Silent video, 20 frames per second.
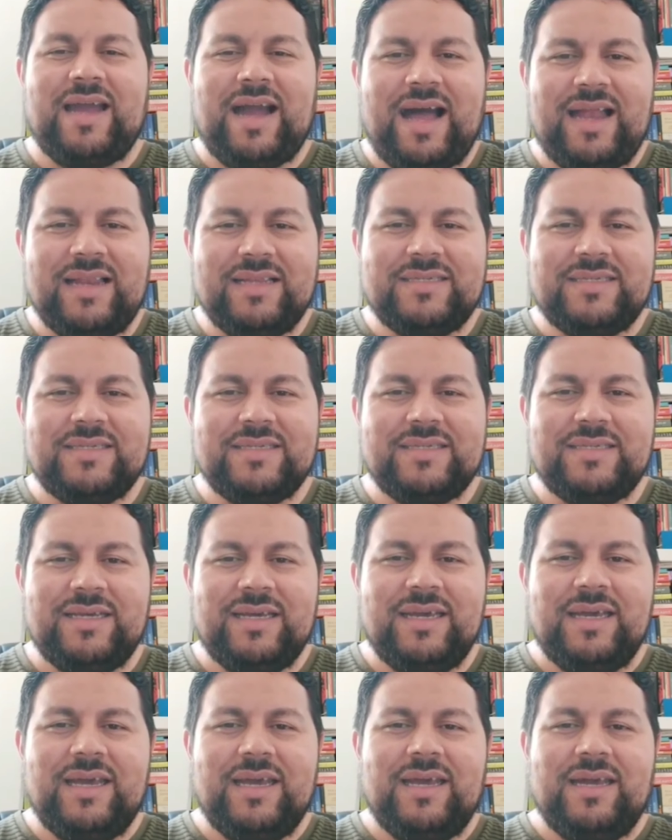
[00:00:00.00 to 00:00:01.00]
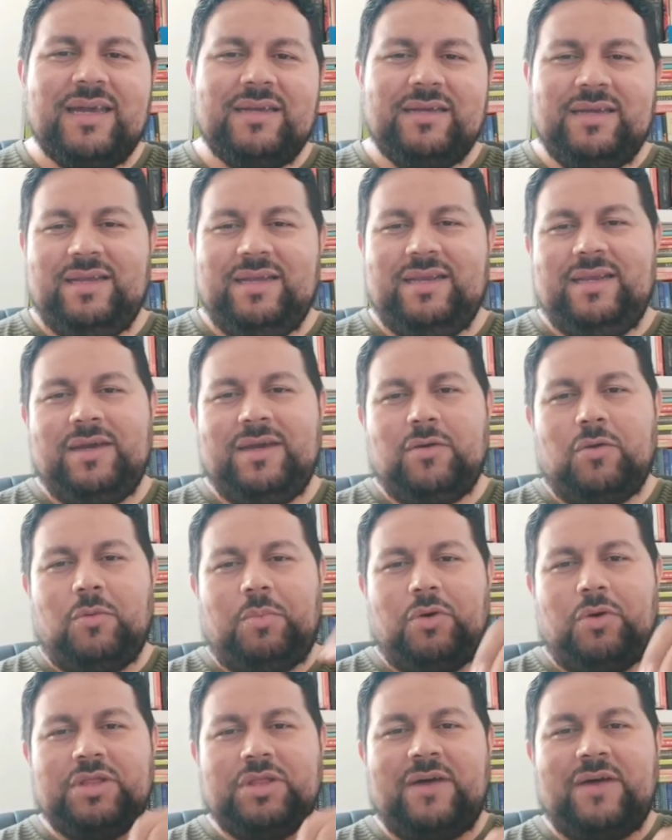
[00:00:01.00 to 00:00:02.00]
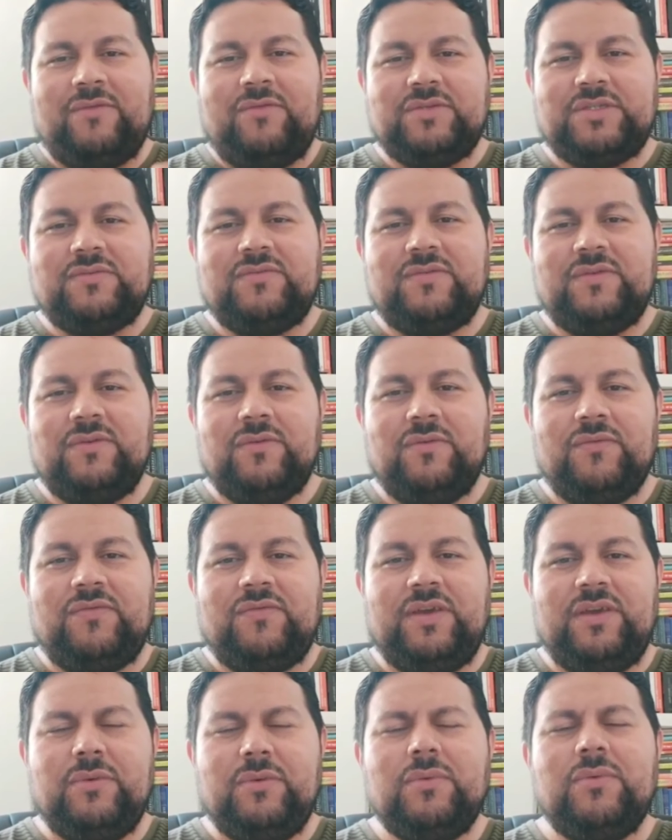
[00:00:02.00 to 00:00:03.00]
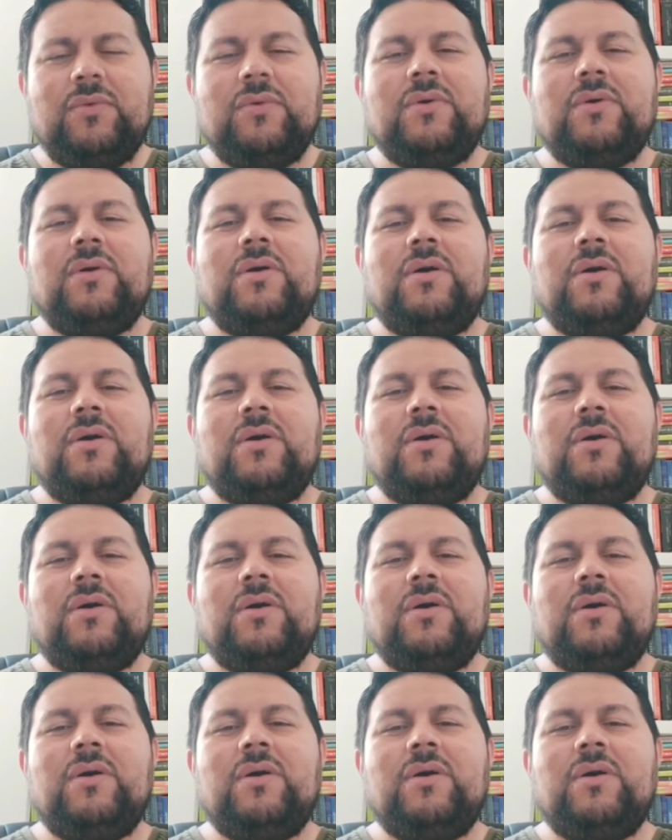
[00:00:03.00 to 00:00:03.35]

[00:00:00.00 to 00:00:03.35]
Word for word: Cálice, ele comportava o vinho,